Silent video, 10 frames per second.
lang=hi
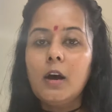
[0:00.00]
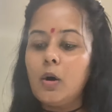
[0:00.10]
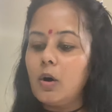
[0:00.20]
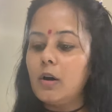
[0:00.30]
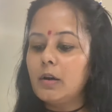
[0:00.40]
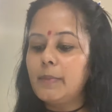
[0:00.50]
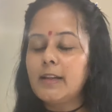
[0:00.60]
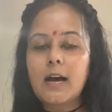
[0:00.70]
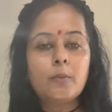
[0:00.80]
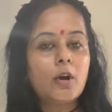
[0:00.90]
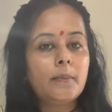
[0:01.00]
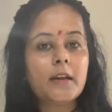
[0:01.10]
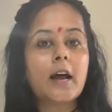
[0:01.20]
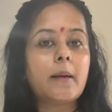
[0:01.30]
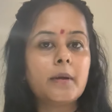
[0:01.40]
और बादाम ऑयल मैं
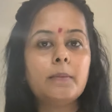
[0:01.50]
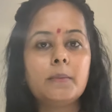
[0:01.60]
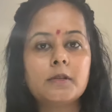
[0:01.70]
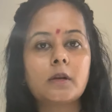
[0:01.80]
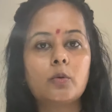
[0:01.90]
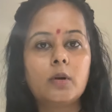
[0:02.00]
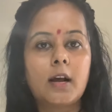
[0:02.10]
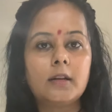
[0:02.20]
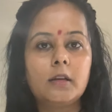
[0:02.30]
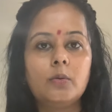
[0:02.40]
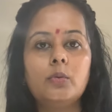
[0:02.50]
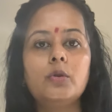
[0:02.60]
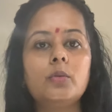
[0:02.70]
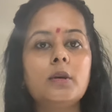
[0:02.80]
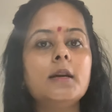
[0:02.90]
नाभि में भी ज़रूर डालती हूँ
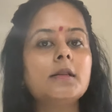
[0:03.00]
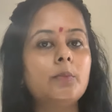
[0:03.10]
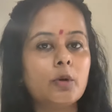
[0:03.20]
क्योंकि ऐसा